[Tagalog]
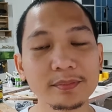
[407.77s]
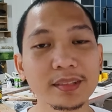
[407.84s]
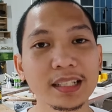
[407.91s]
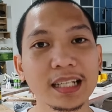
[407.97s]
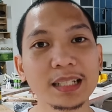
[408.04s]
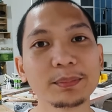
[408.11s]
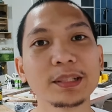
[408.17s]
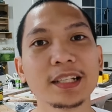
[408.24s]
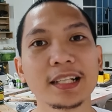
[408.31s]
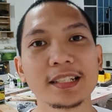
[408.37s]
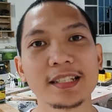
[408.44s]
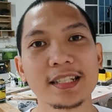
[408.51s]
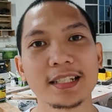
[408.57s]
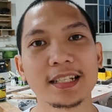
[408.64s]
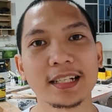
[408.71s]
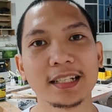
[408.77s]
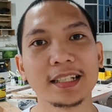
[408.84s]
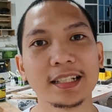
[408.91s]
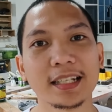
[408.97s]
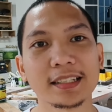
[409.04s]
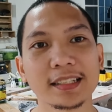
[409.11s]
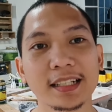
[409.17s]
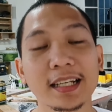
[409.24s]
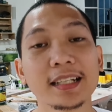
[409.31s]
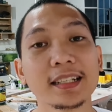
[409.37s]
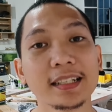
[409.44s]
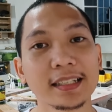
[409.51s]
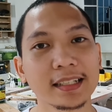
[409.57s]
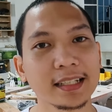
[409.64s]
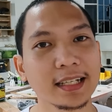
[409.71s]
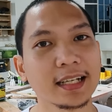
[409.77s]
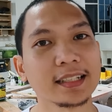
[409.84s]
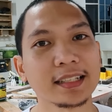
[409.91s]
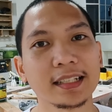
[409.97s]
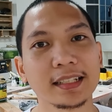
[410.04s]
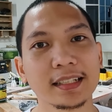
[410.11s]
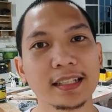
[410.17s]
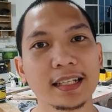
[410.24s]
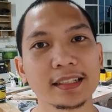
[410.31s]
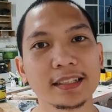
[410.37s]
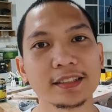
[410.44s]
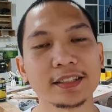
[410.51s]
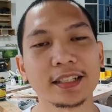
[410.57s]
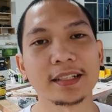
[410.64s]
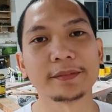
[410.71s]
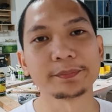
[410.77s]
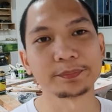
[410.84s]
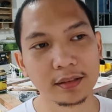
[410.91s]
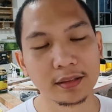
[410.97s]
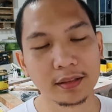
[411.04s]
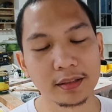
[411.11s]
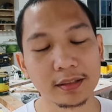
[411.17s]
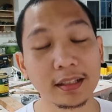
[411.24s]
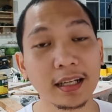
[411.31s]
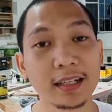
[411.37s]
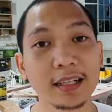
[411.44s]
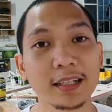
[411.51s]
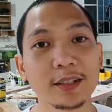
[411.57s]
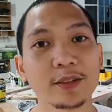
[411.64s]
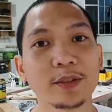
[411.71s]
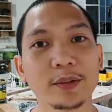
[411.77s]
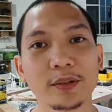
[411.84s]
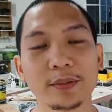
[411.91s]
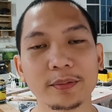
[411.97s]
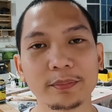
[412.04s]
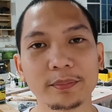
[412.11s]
Alam na natin sa sarili natin na kailangan talaga natin siya naalala ko,